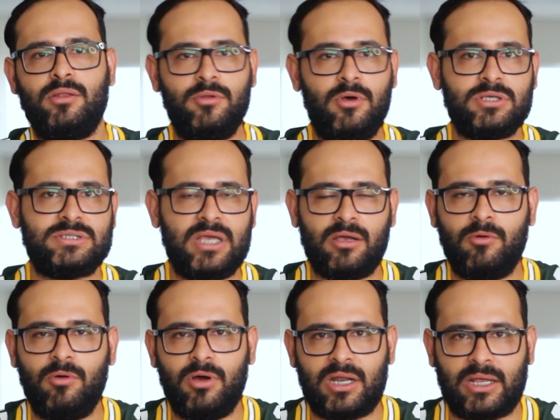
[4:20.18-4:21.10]
Nossa, e
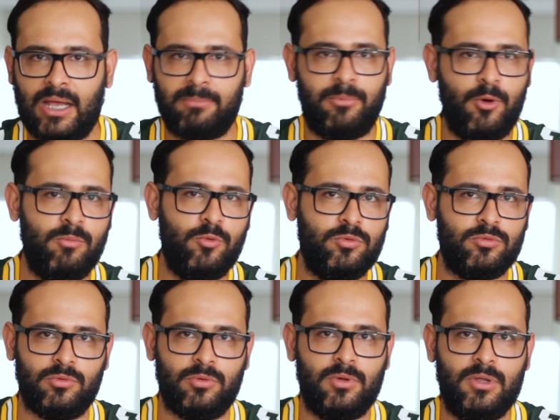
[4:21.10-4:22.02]
agora? Acabou o
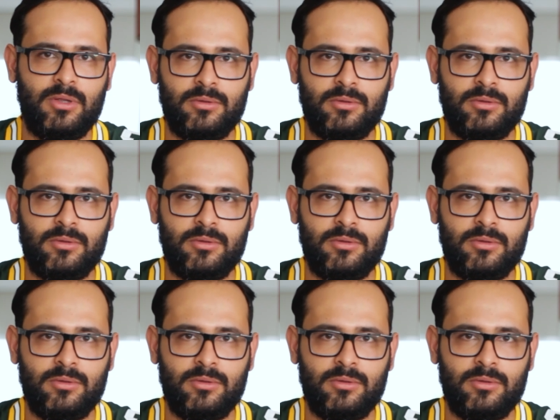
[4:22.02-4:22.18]
mundo.